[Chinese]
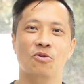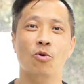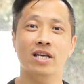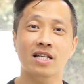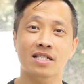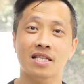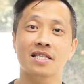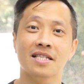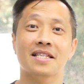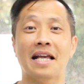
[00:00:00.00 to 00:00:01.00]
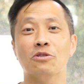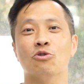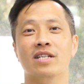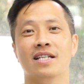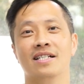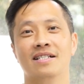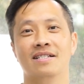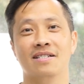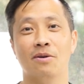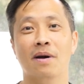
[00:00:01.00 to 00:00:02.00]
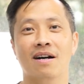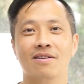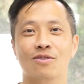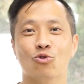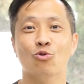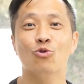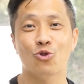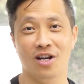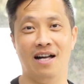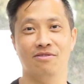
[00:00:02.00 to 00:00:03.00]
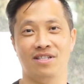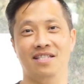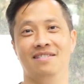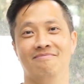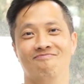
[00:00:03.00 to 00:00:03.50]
我一个四十三岁的有没有数学老师，